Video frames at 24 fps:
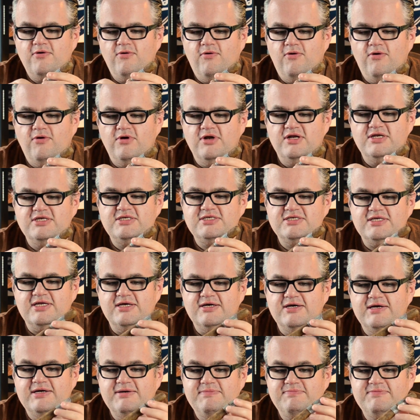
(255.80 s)
Und
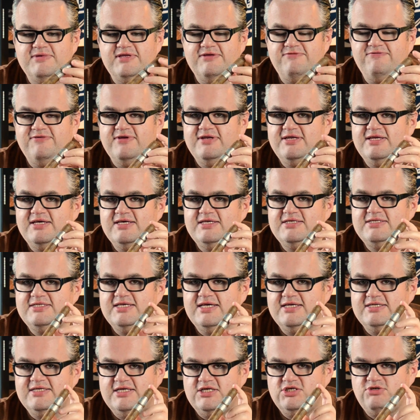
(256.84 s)
ähm, die finde ich
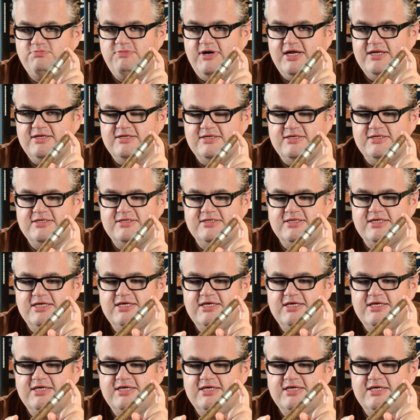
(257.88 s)
sehr, sehr spannend.